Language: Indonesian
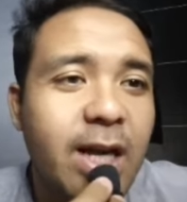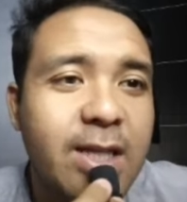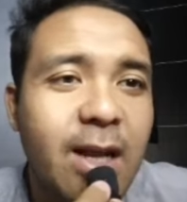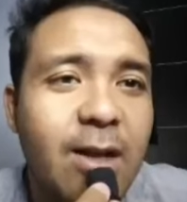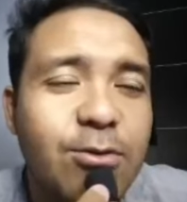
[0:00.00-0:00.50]

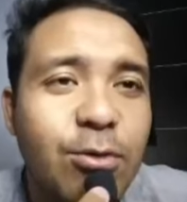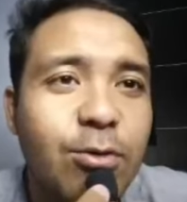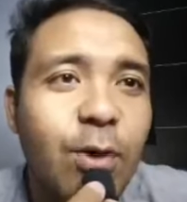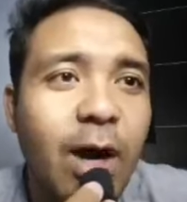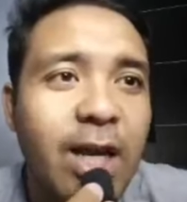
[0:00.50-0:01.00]
gacha langsung
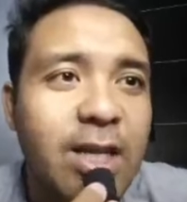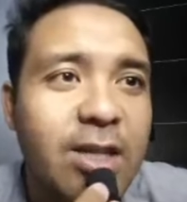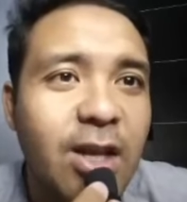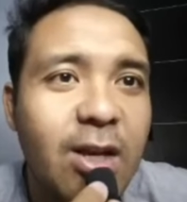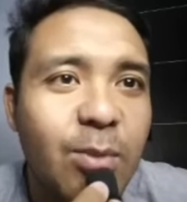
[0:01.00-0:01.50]
2
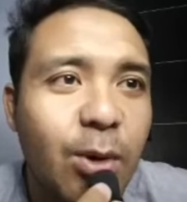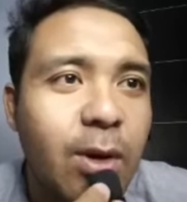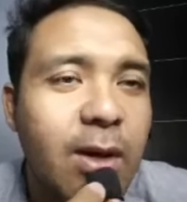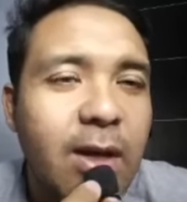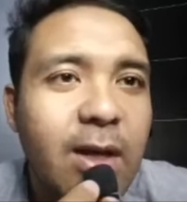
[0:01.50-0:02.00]
SSR bro
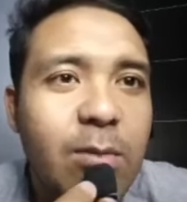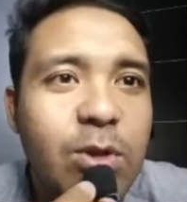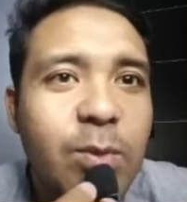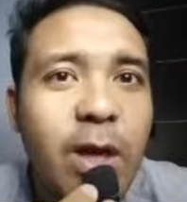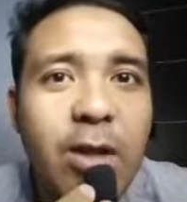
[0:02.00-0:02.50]

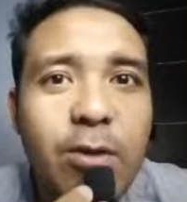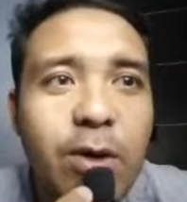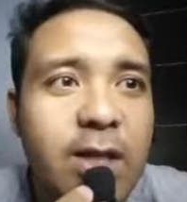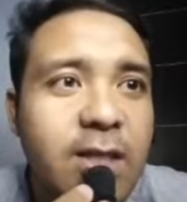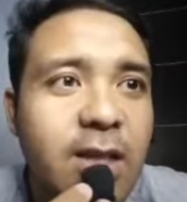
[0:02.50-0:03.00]
Bismillah yuk
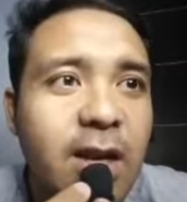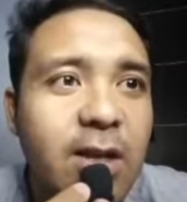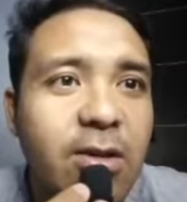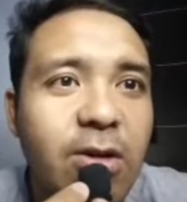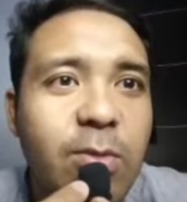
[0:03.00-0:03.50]
SSR lagi Ayo